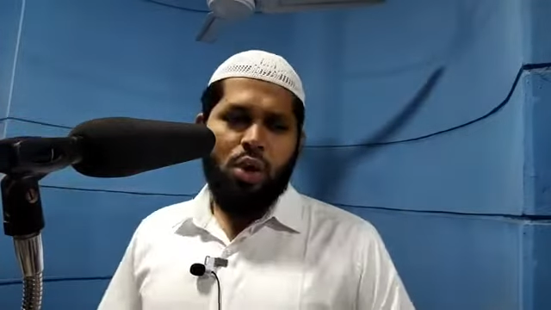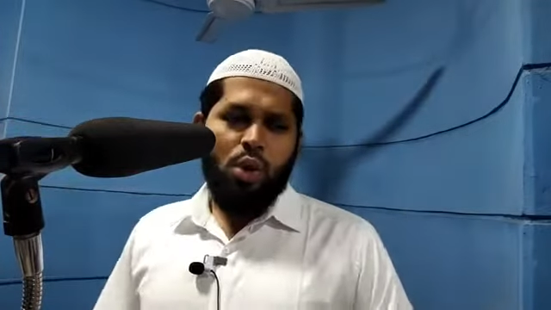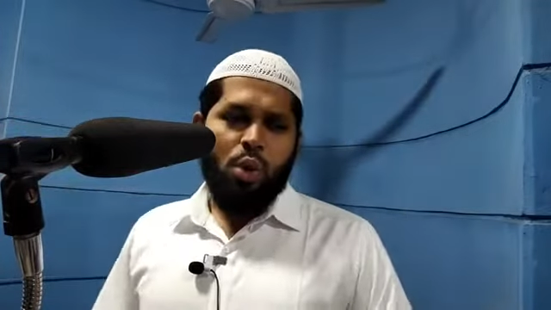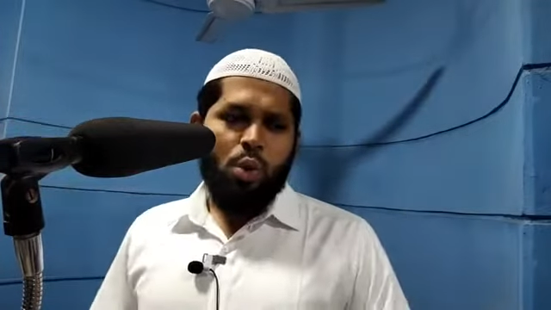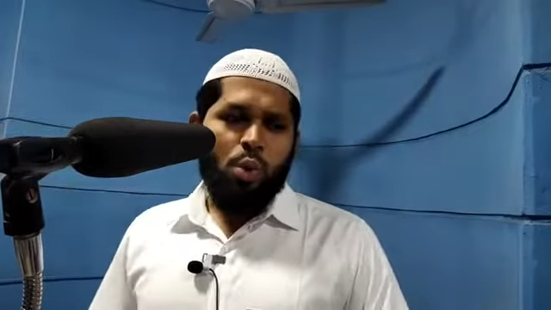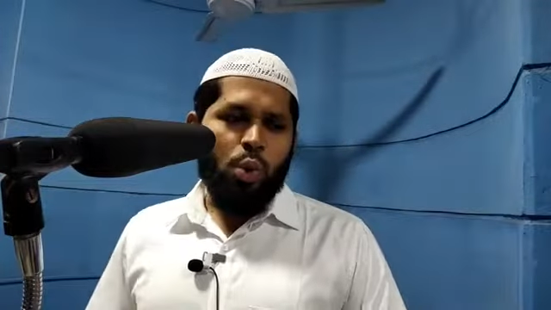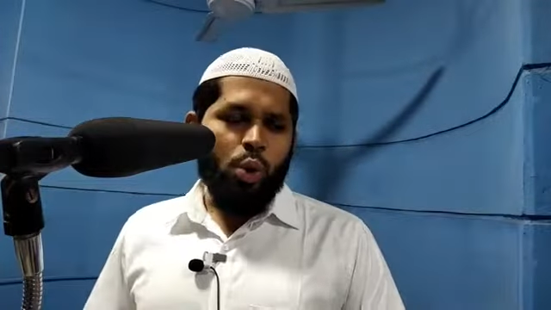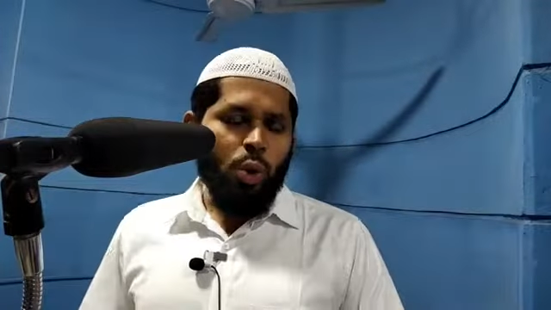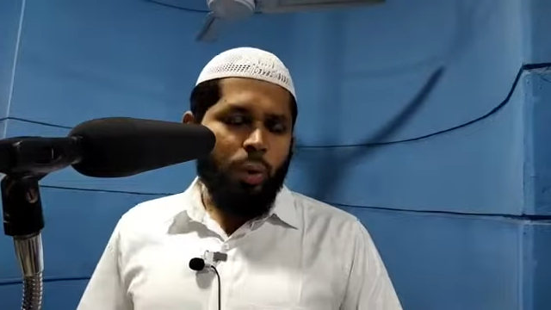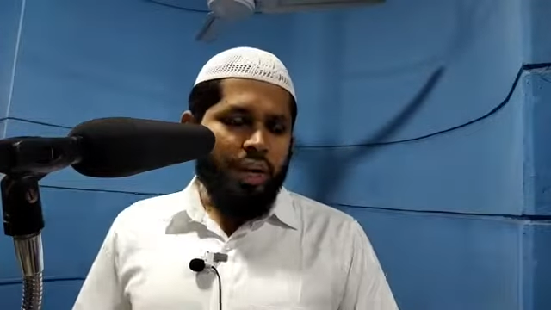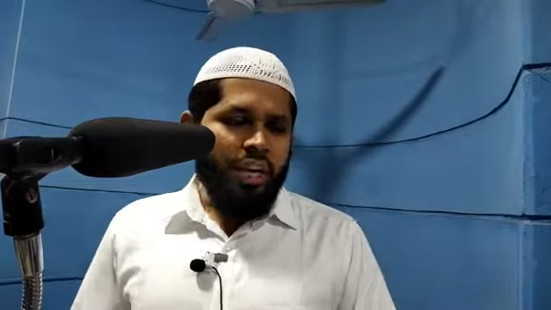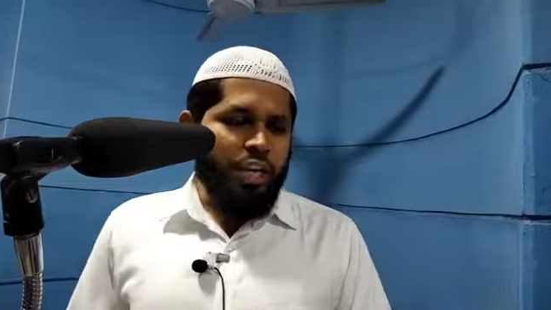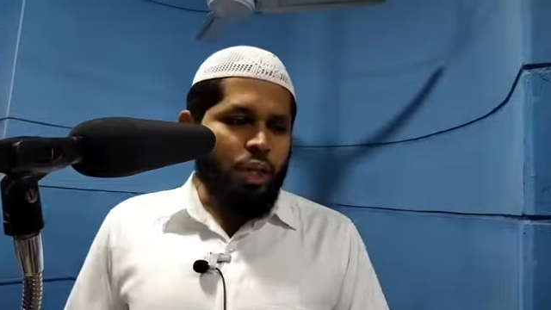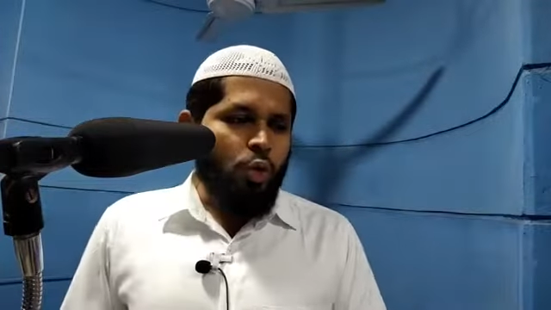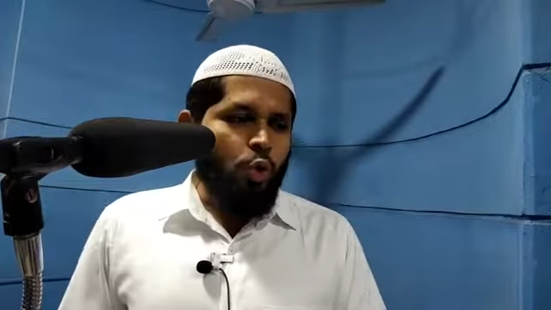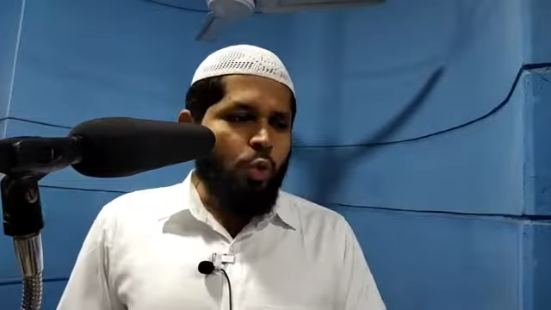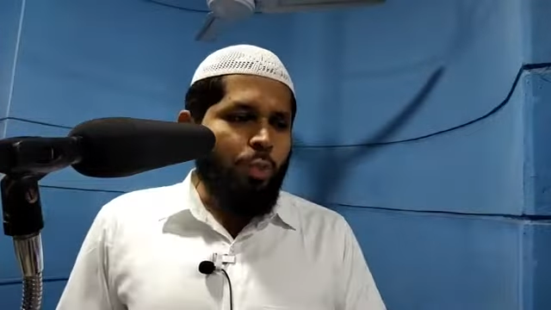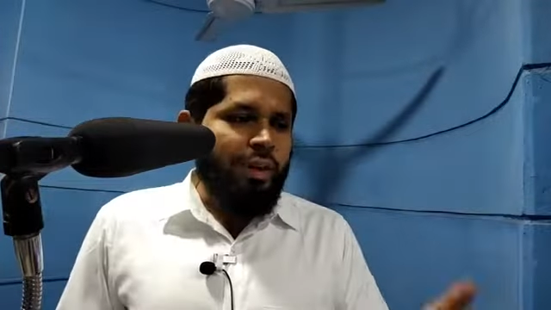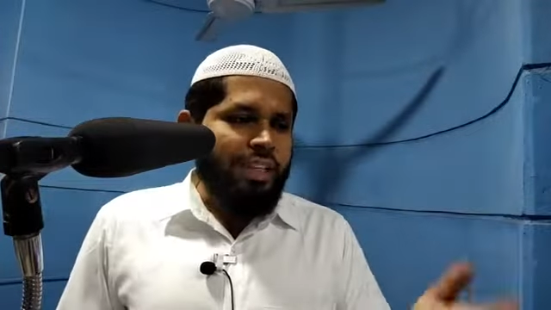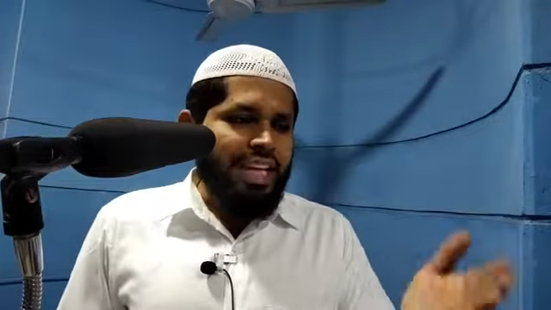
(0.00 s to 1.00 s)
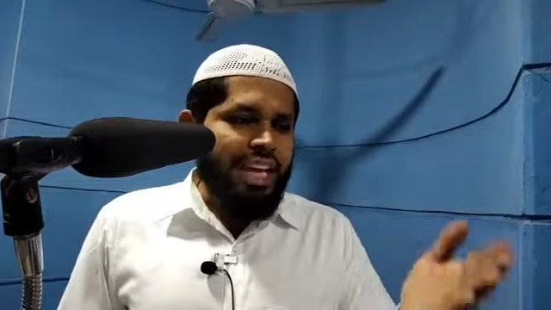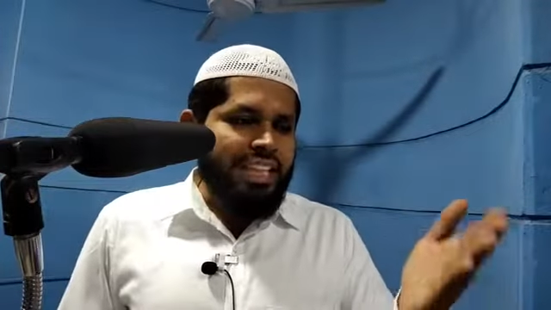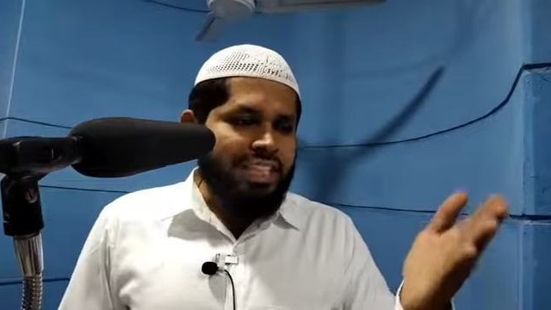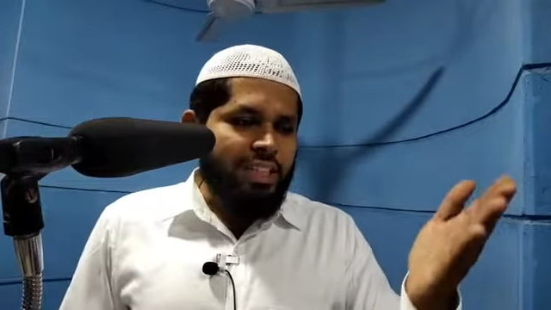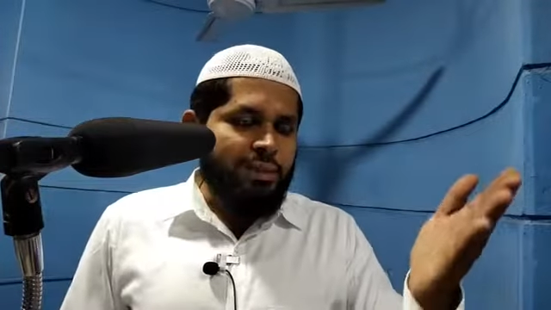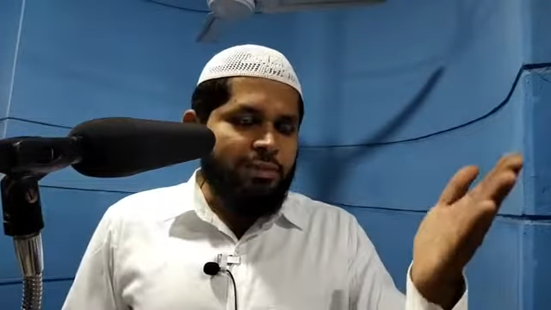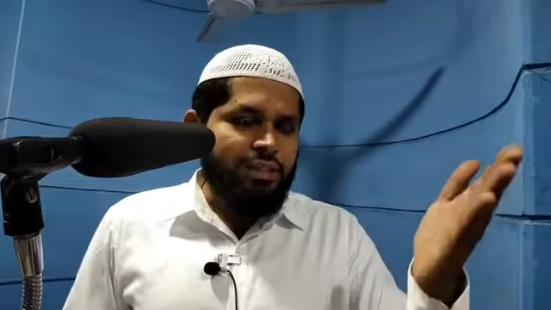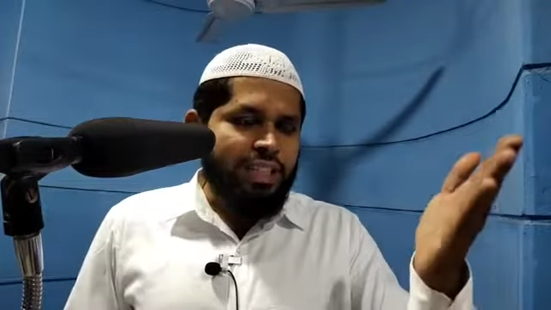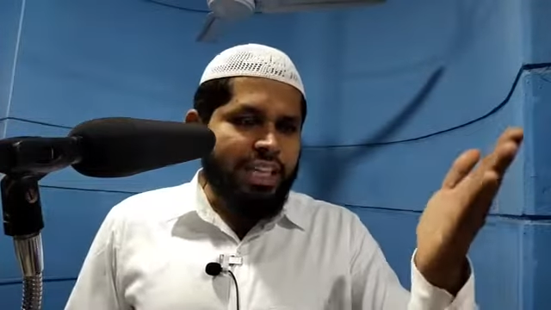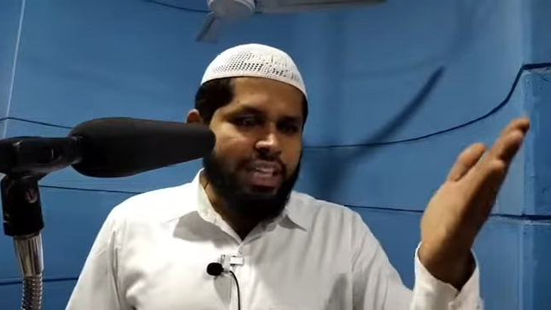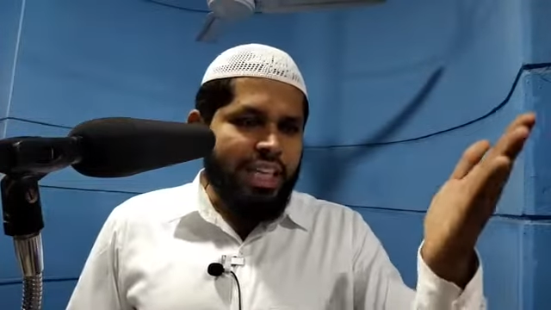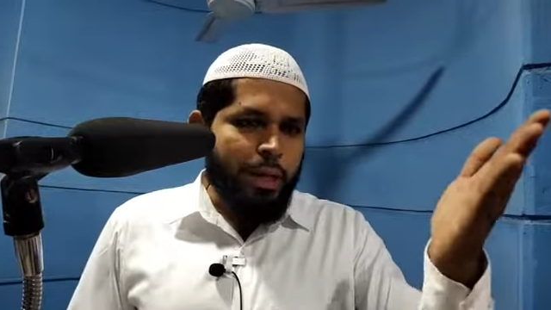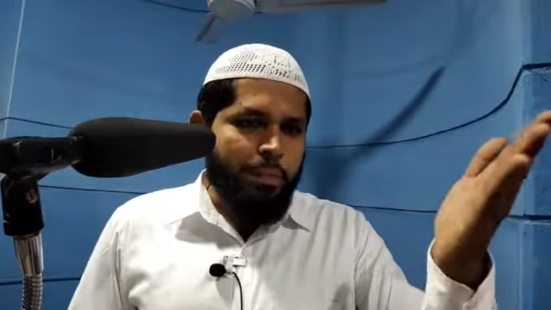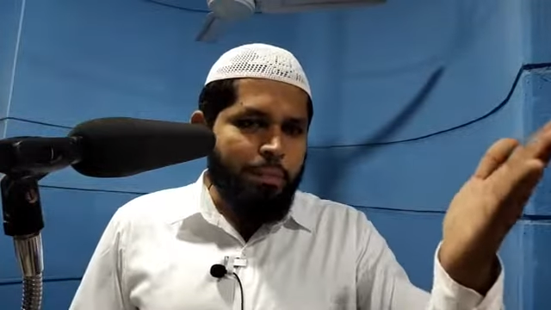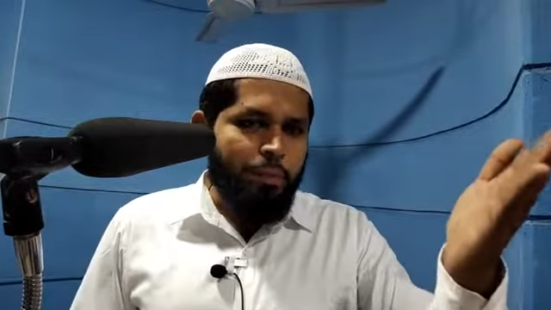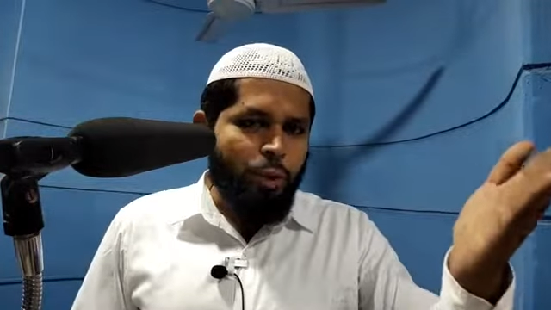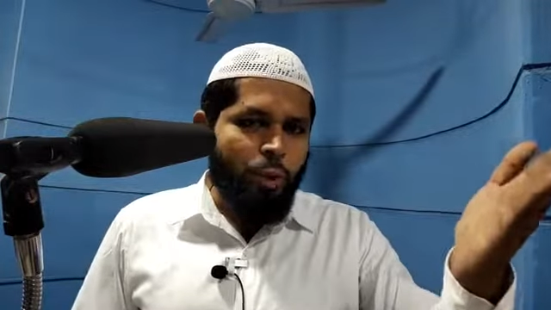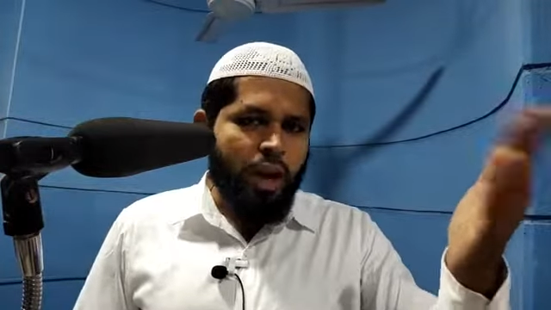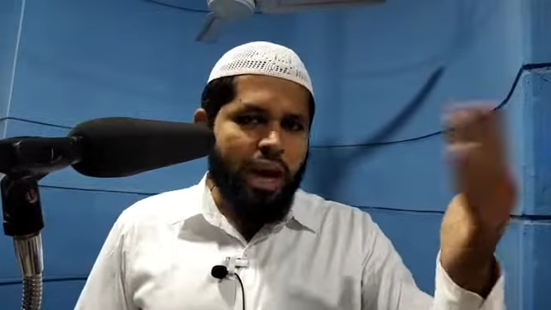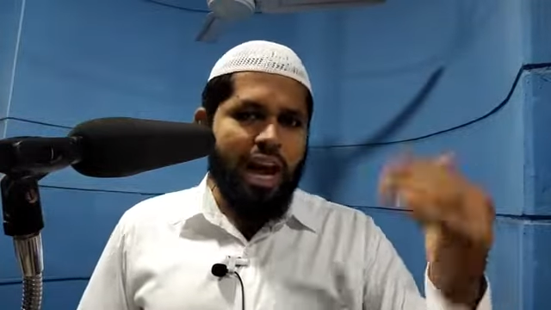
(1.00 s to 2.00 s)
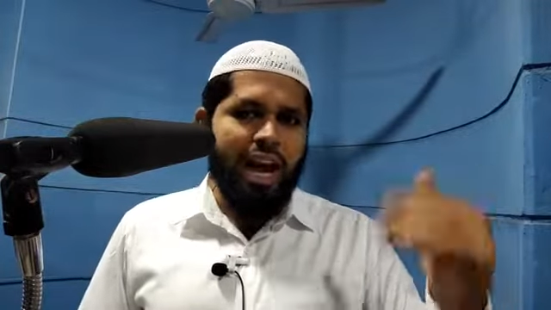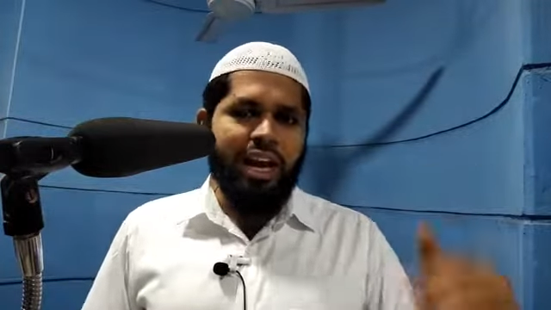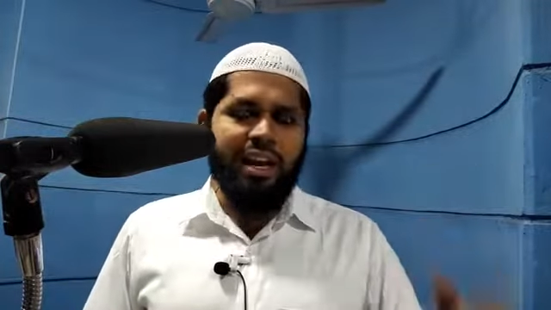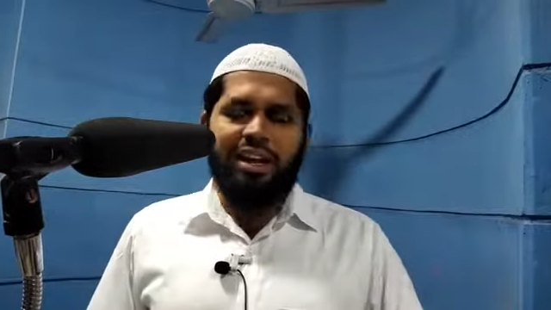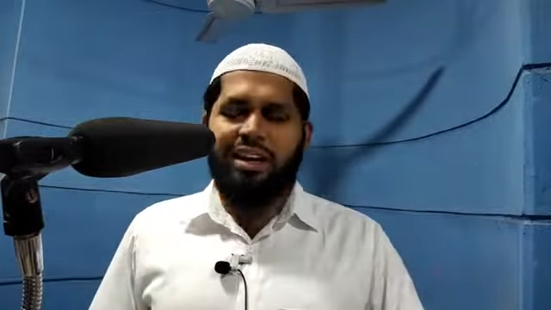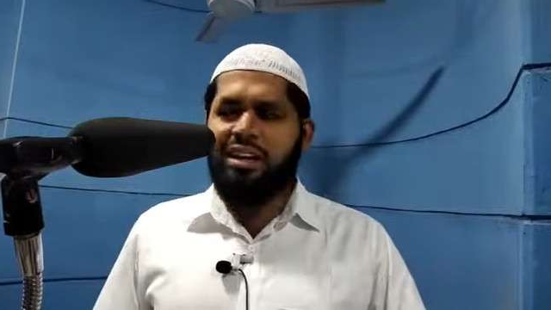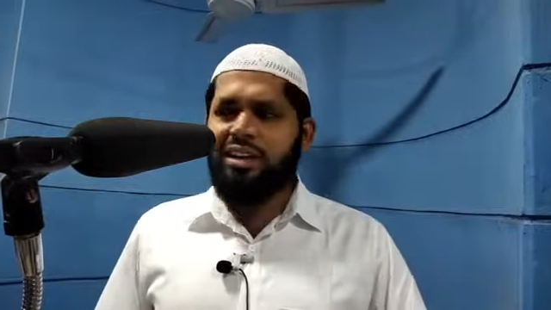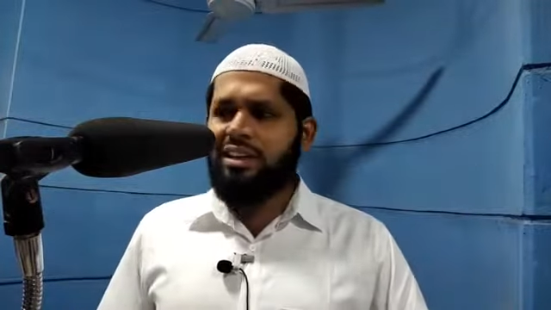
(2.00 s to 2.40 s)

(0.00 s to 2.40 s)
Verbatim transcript: ஒருவருக்கு உபதேசம் செய்ய போனால்